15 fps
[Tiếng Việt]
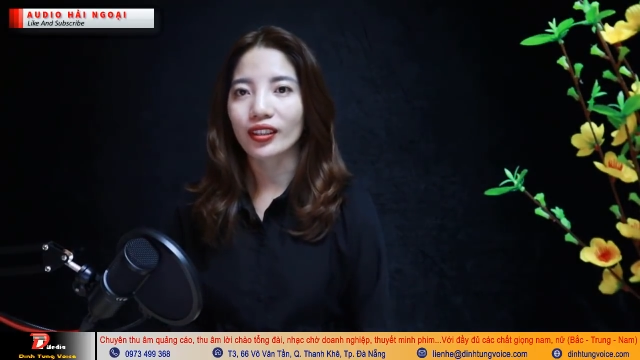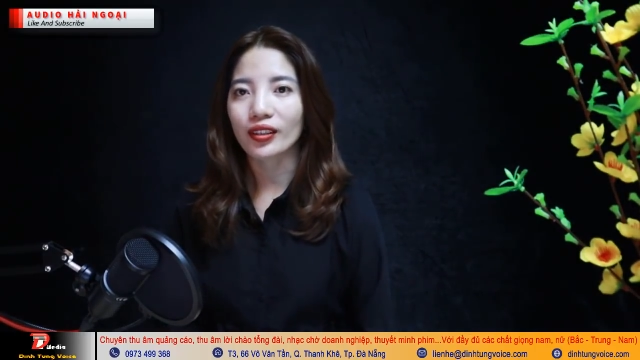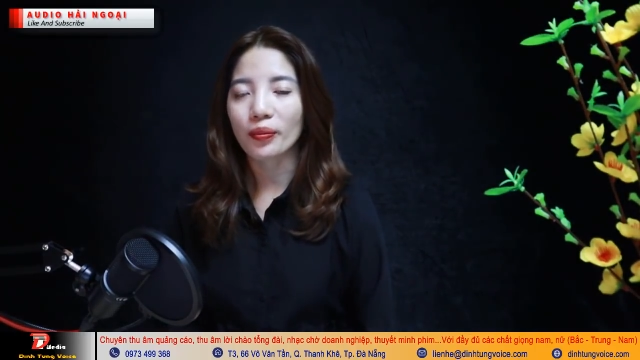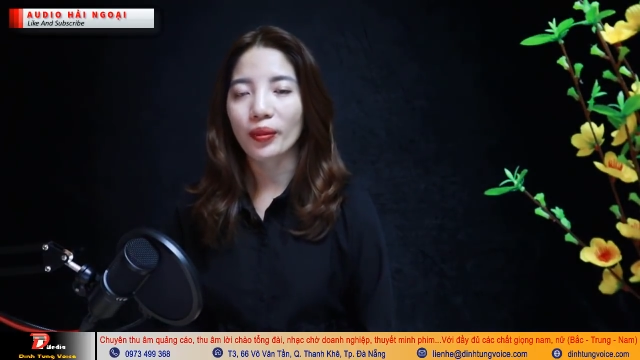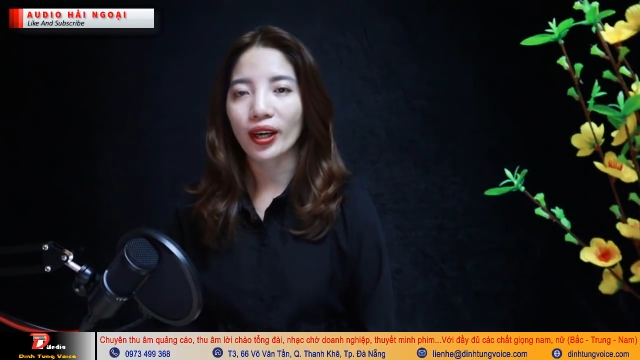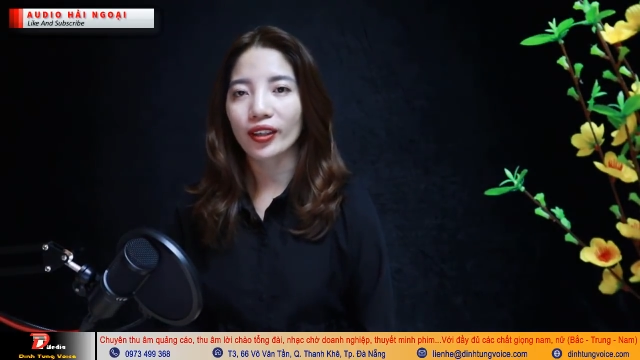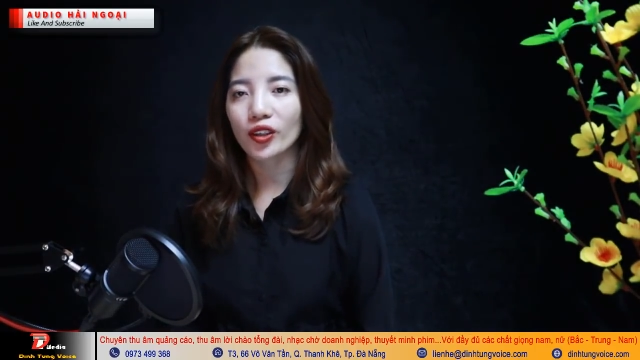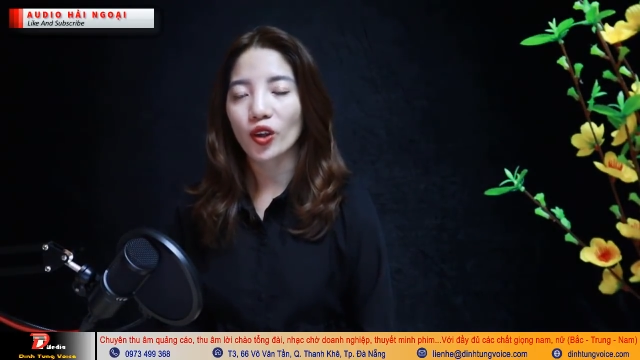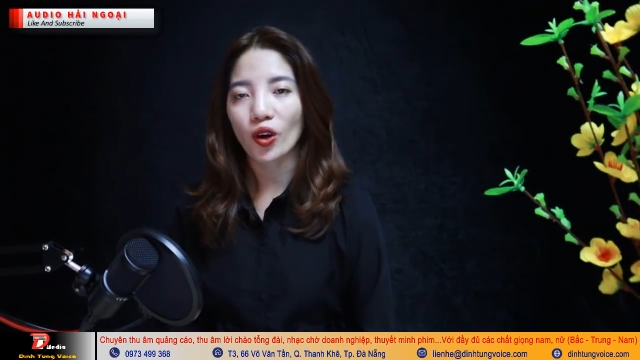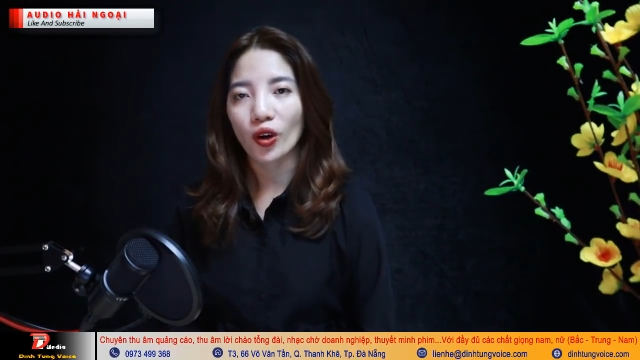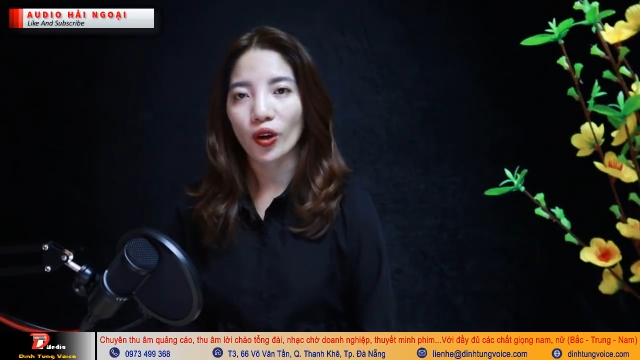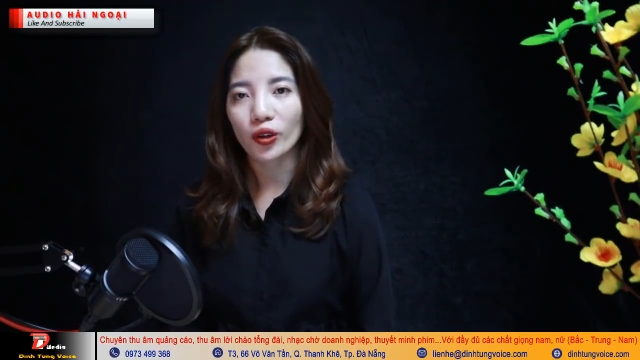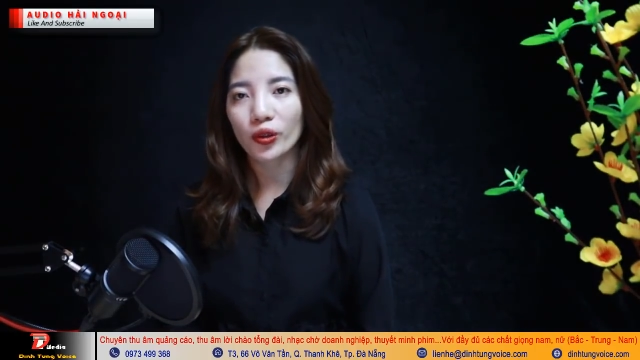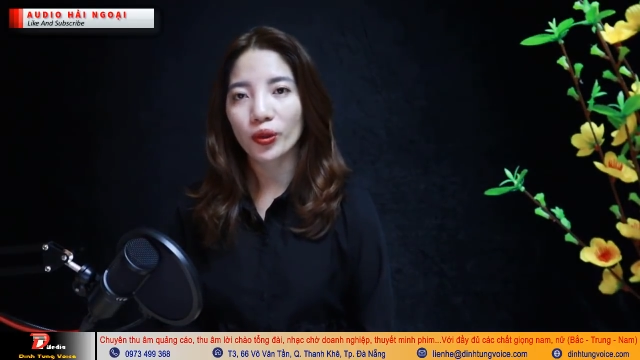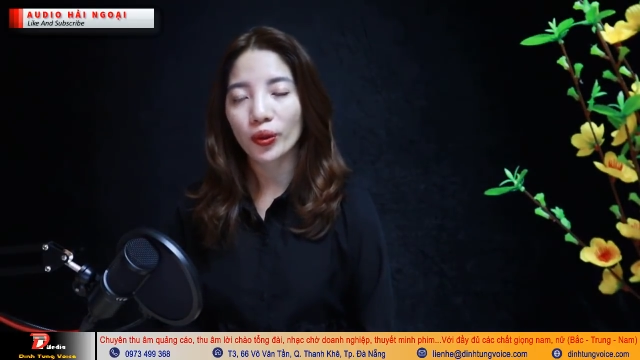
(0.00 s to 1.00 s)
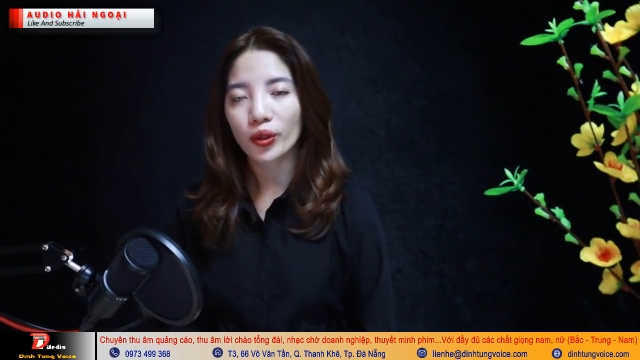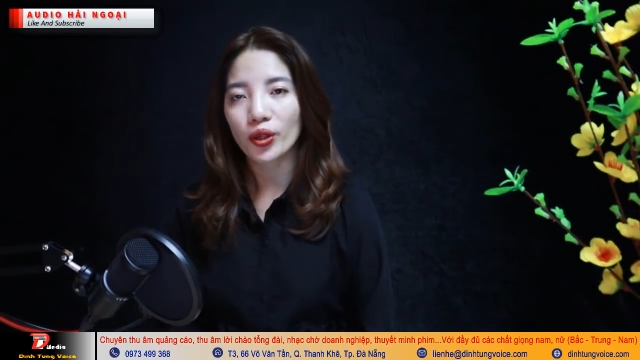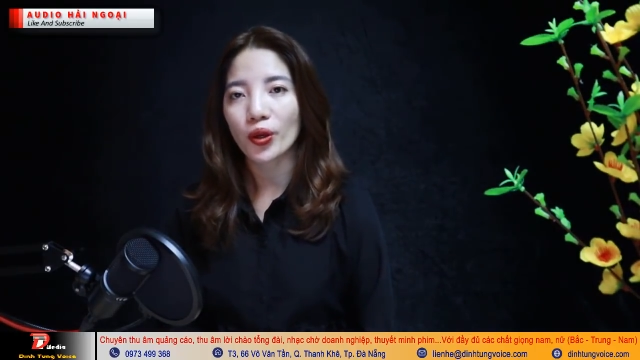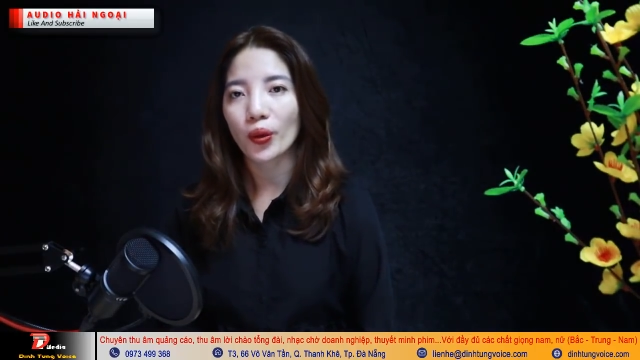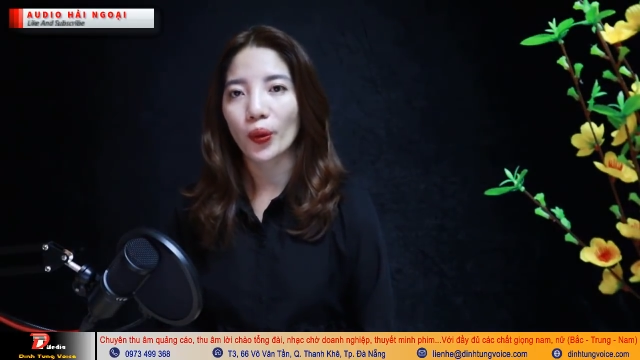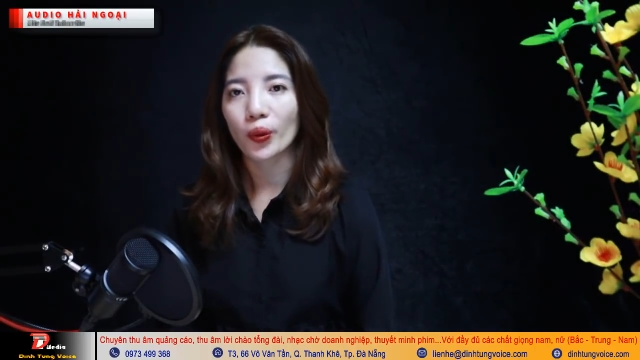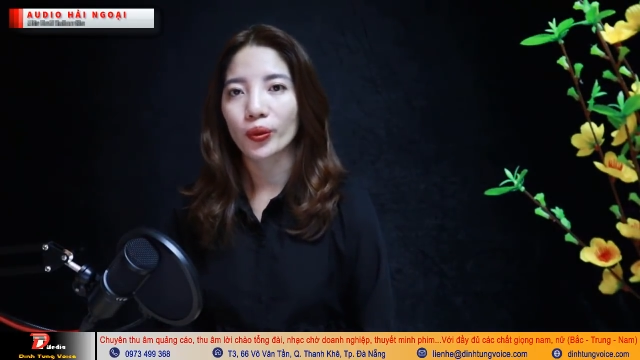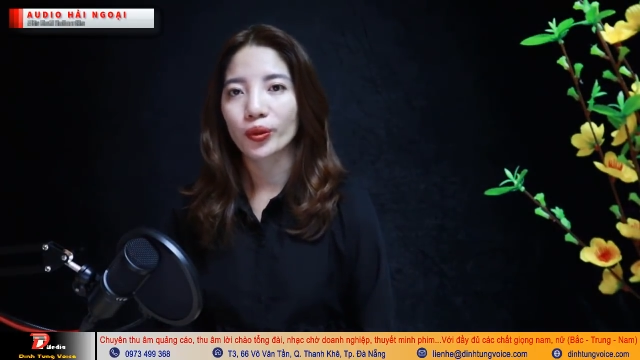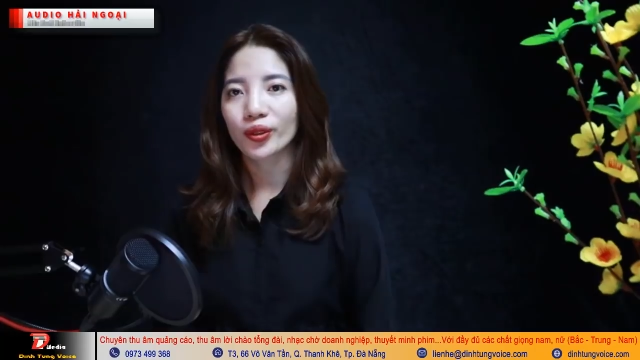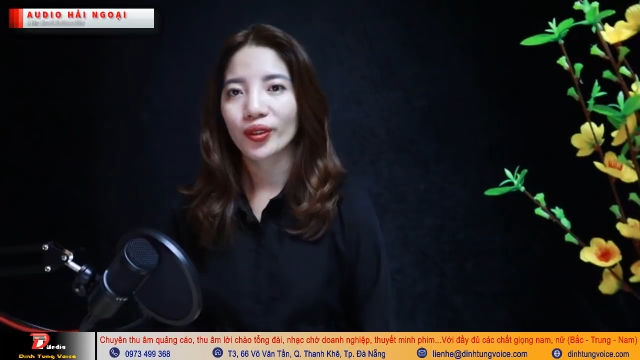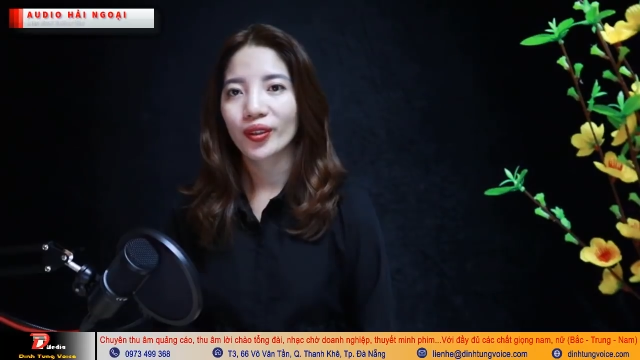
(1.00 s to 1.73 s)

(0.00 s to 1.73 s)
thì Tâm An có đôi điều